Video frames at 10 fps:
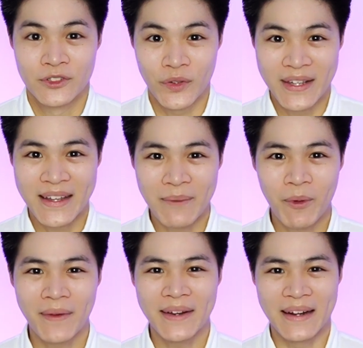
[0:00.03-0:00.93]
สวัสดีครับ
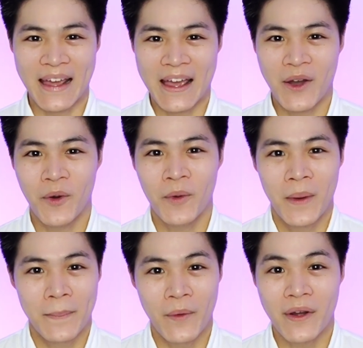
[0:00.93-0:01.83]
พบกันอีกแล้ว
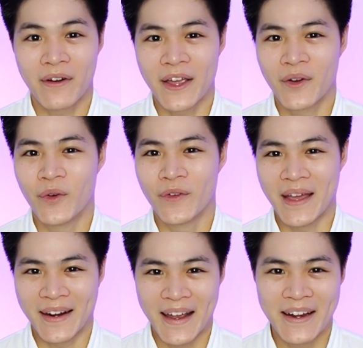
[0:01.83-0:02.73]
ไม่ว่าใครก็คง
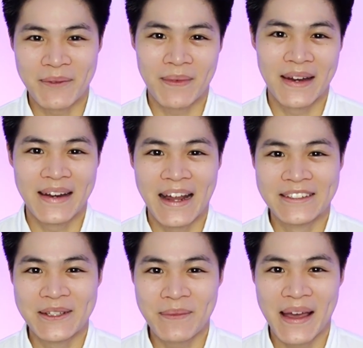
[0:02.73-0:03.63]
อยากหน้าเด็กไปนา
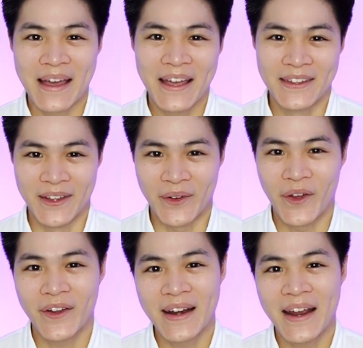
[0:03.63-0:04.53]
นๆใช่ไหมอย่าง
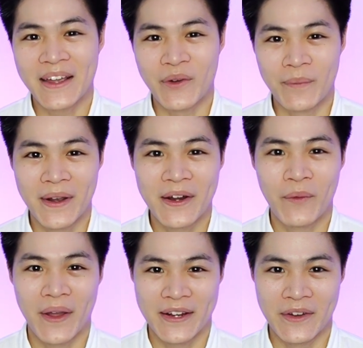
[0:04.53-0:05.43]
น้อยก็หน้าเด็กกว่าเพื่อนใน
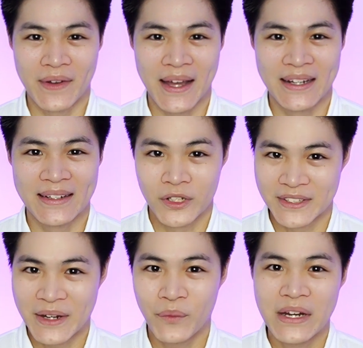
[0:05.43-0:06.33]
วัยเดียวกัน เพราะ
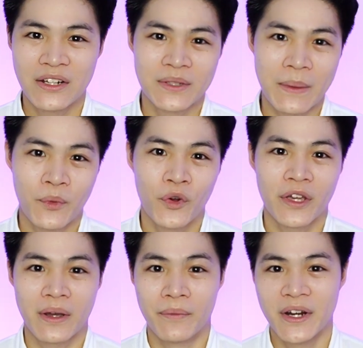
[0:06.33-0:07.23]
ฉะนั้นวันนี้เราจะมาพูด
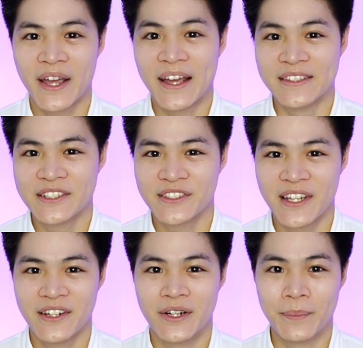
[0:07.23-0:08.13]
เกี่ยวกับเรื่อง aging
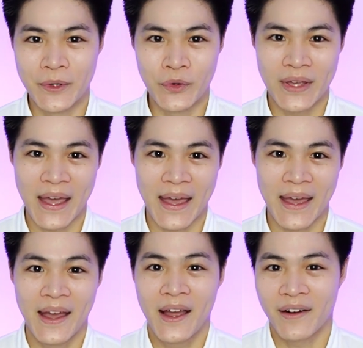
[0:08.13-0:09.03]
skin หรือผิวแก่
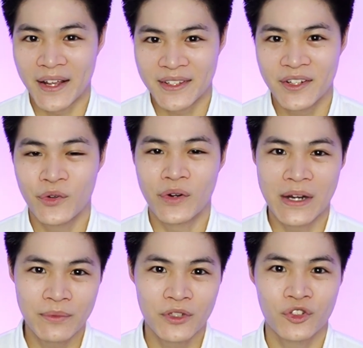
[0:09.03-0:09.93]
ใครที่ดูค
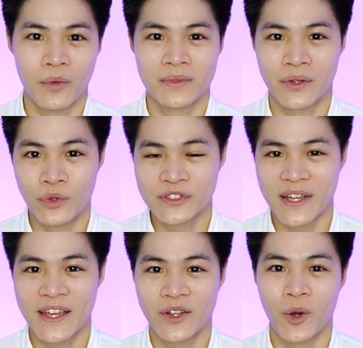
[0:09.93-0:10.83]
ลิปจนจบจะรู้
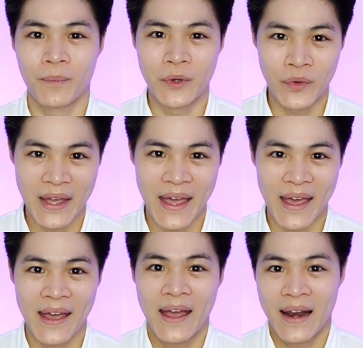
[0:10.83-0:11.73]
สาเหตุของผิวแก่
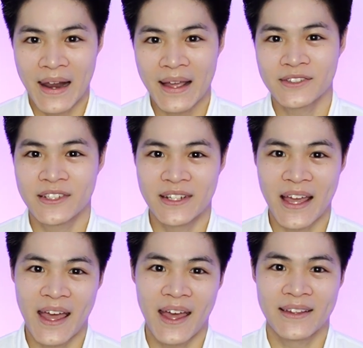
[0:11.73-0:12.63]
และสกิน
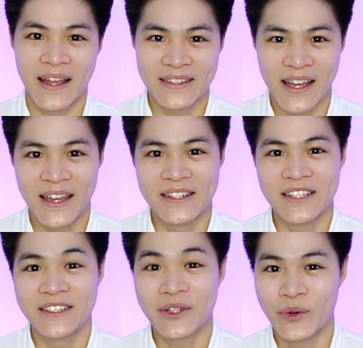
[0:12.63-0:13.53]
แคร์ anti
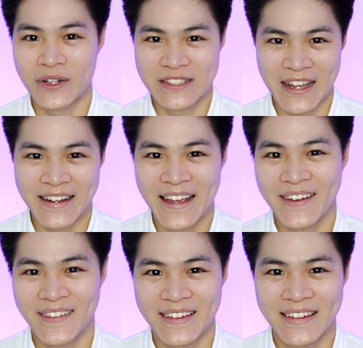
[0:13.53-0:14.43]
aging ที่ควรใช้แน่นอน